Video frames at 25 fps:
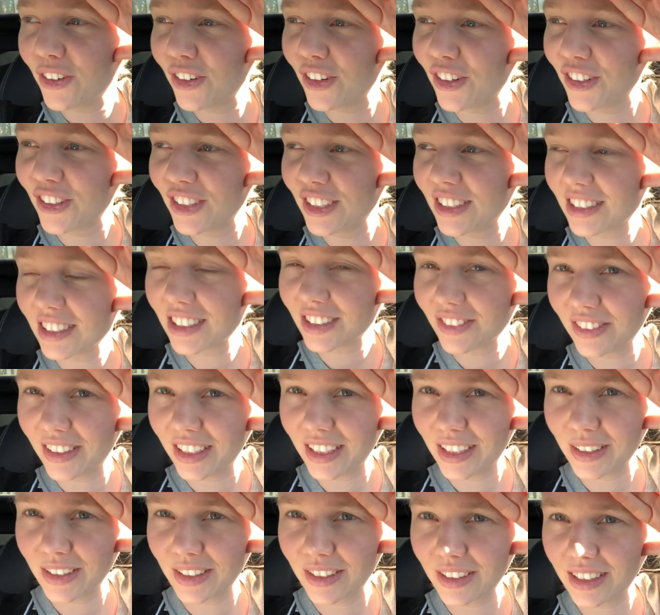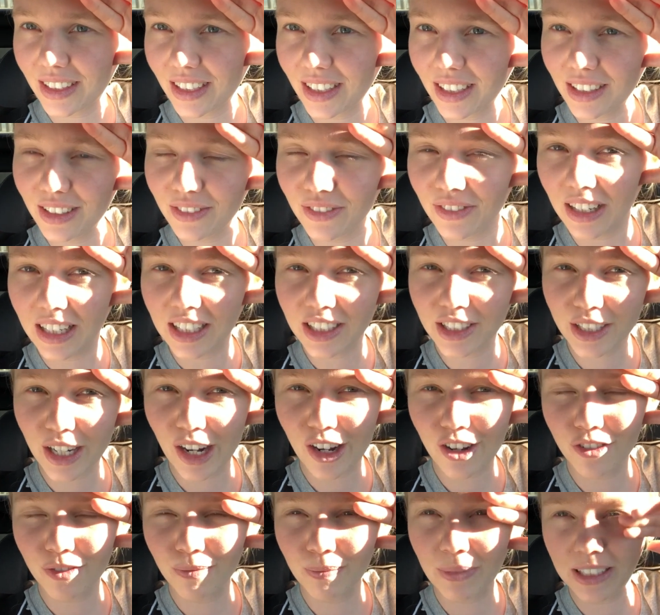Und deswegen Grillfleisch
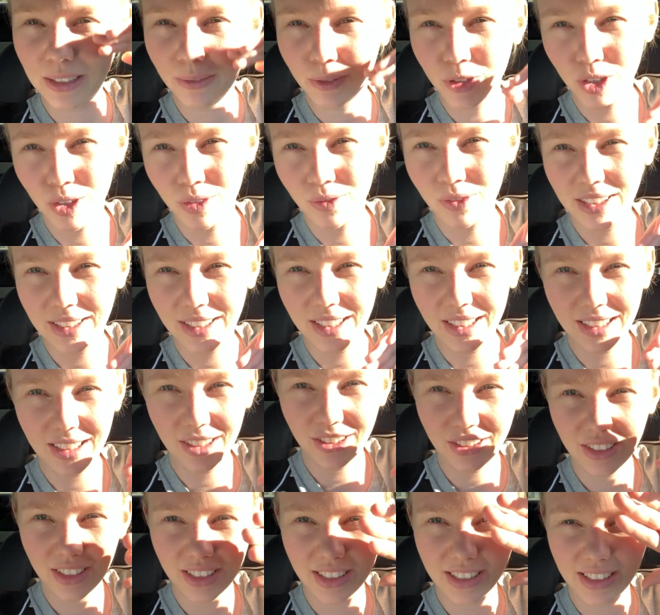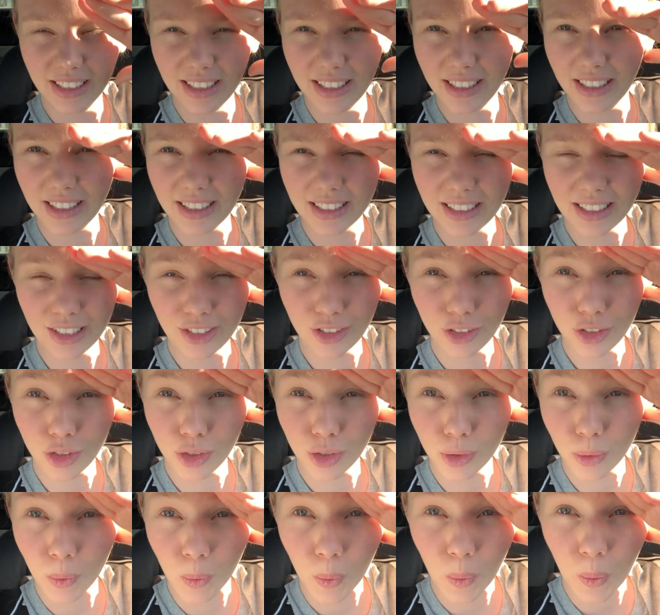kaufen bei dem schönen Wetter. Ihr könnt sehen, es ist
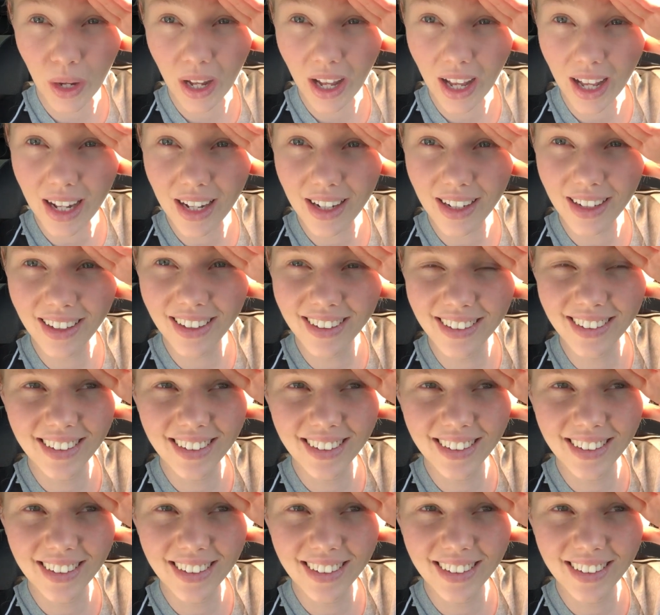so hell.